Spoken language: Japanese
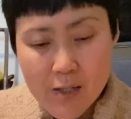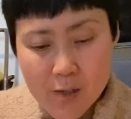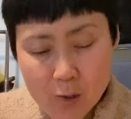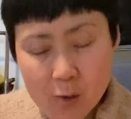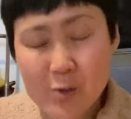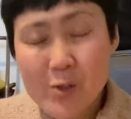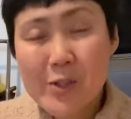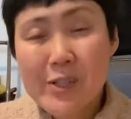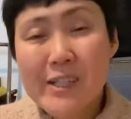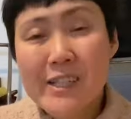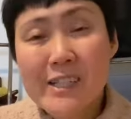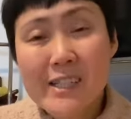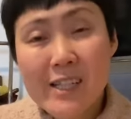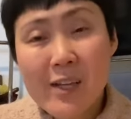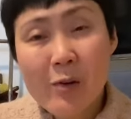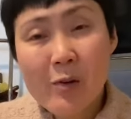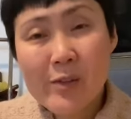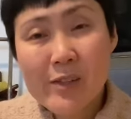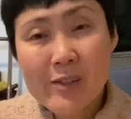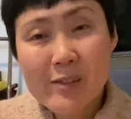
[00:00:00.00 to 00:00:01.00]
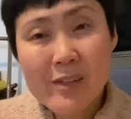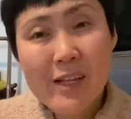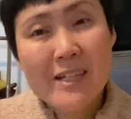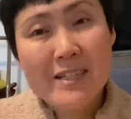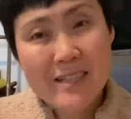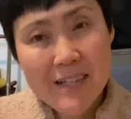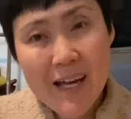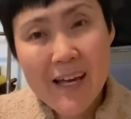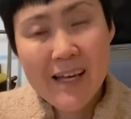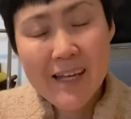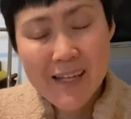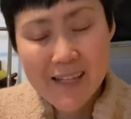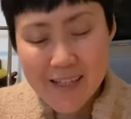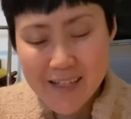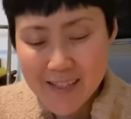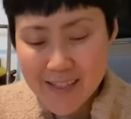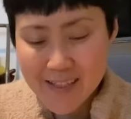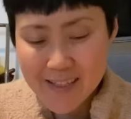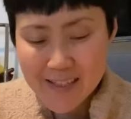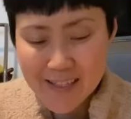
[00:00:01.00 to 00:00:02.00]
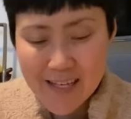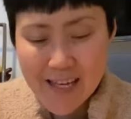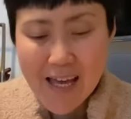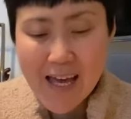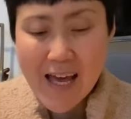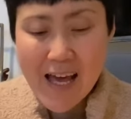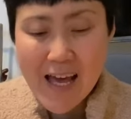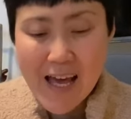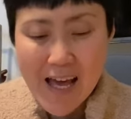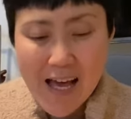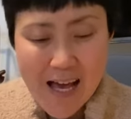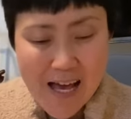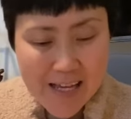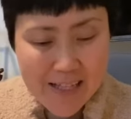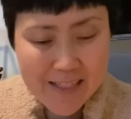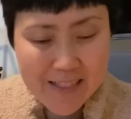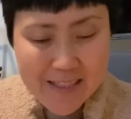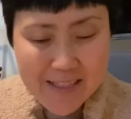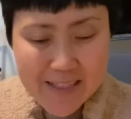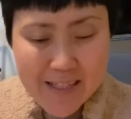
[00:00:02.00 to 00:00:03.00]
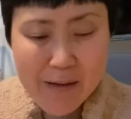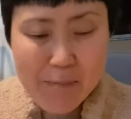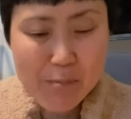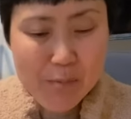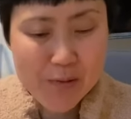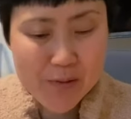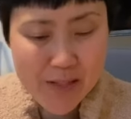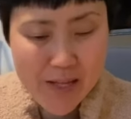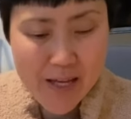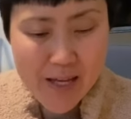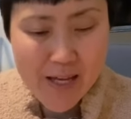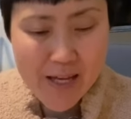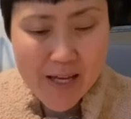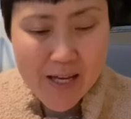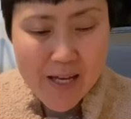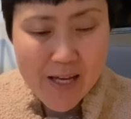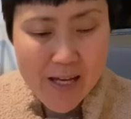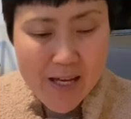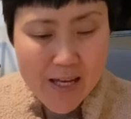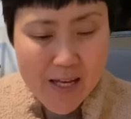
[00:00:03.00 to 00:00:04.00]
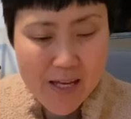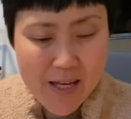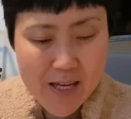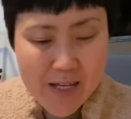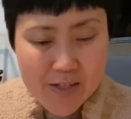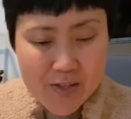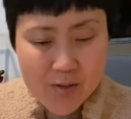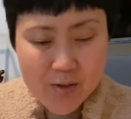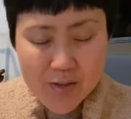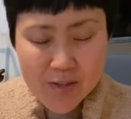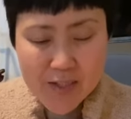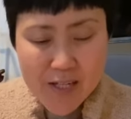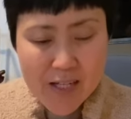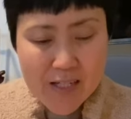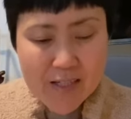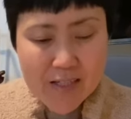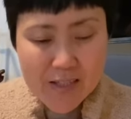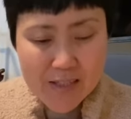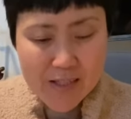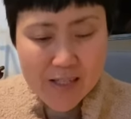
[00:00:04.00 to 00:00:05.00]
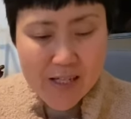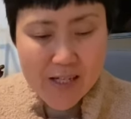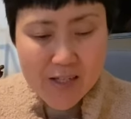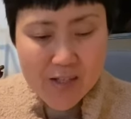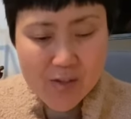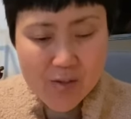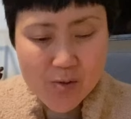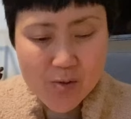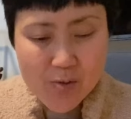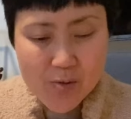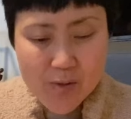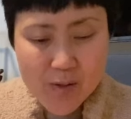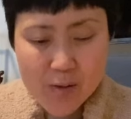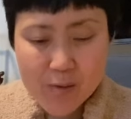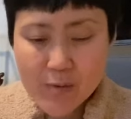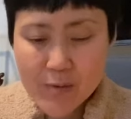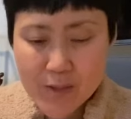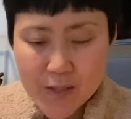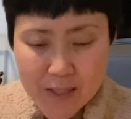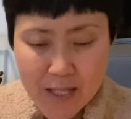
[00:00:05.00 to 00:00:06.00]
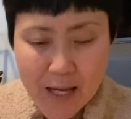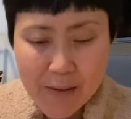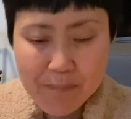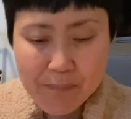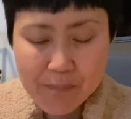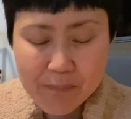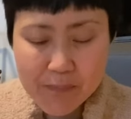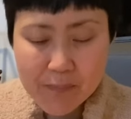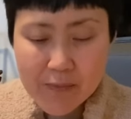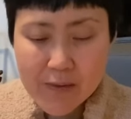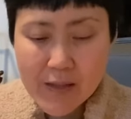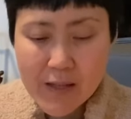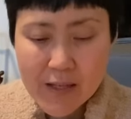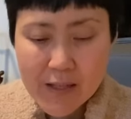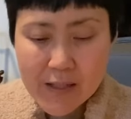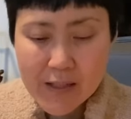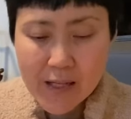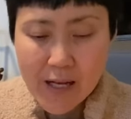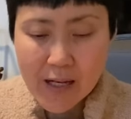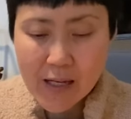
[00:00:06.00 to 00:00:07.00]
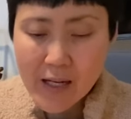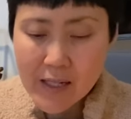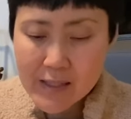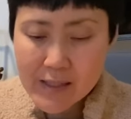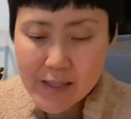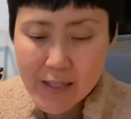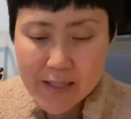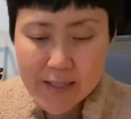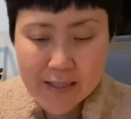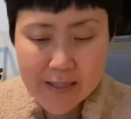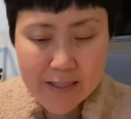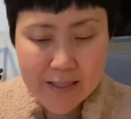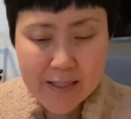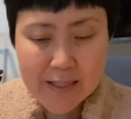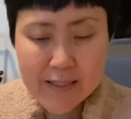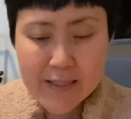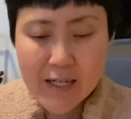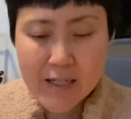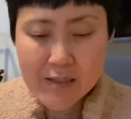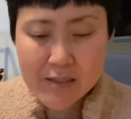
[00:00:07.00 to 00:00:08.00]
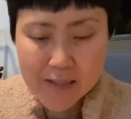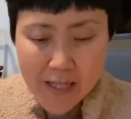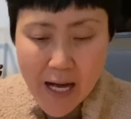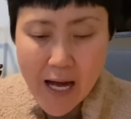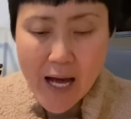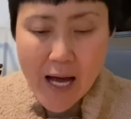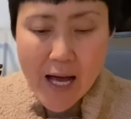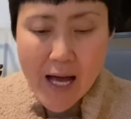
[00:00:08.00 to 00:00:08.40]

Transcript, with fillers: よく聞いておいてくださいはい全部で、えー、出産して入院2日かかった金額が